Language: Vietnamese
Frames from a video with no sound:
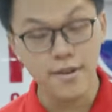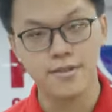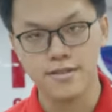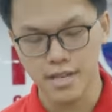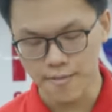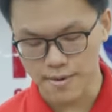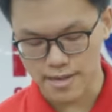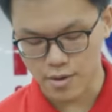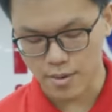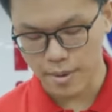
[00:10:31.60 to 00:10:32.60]
vào trực tiếp
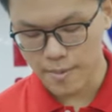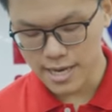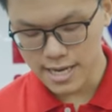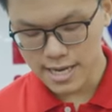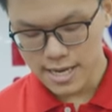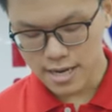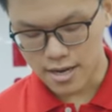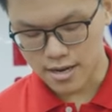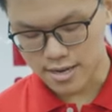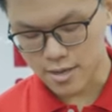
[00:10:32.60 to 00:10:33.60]
đằng sau cái backplate,
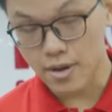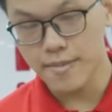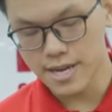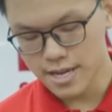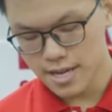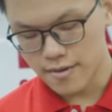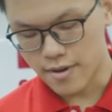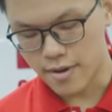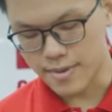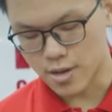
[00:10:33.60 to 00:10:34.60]
đằng sau cái min,
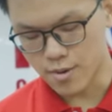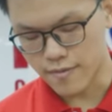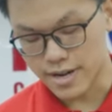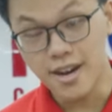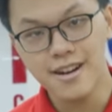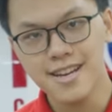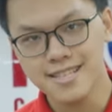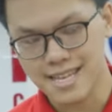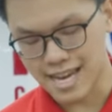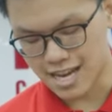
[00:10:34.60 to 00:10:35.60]
và mình không cần phải đỡ
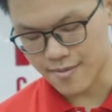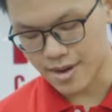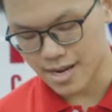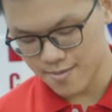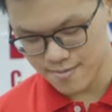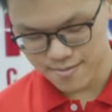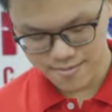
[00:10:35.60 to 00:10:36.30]
điếc gì cả khi mà gắn ốc.